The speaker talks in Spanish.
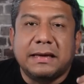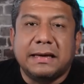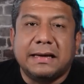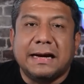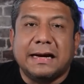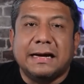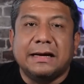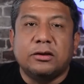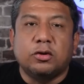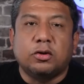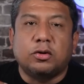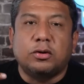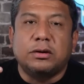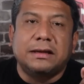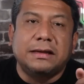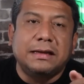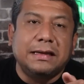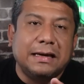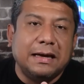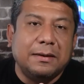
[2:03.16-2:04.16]
mexicano, con
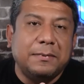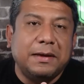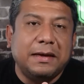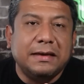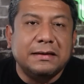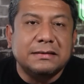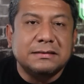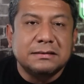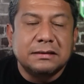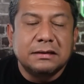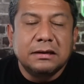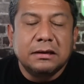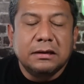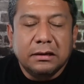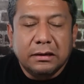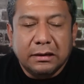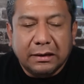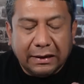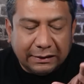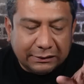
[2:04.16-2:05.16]
la Liga MX,
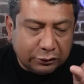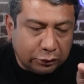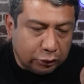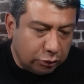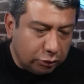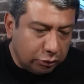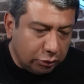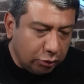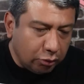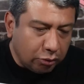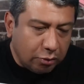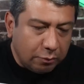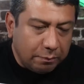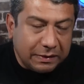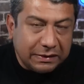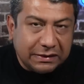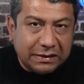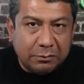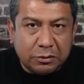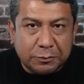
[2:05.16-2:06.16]
eso lo
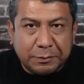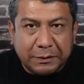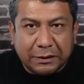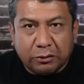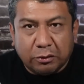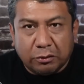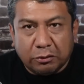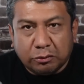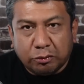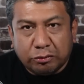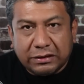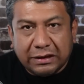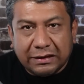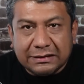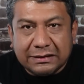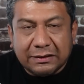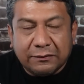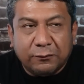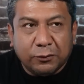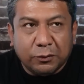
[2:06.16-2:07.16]
compartimos para todos
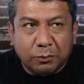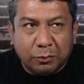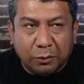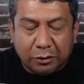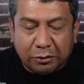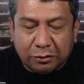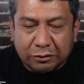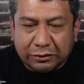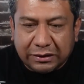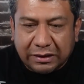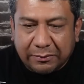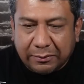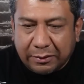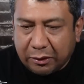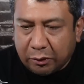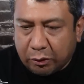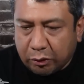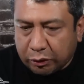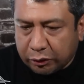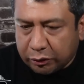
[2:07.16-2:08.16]
ustedes en Fútbol con Cerebro
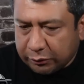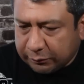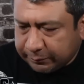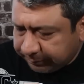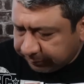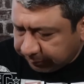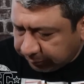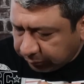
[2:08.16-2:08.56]
en corto.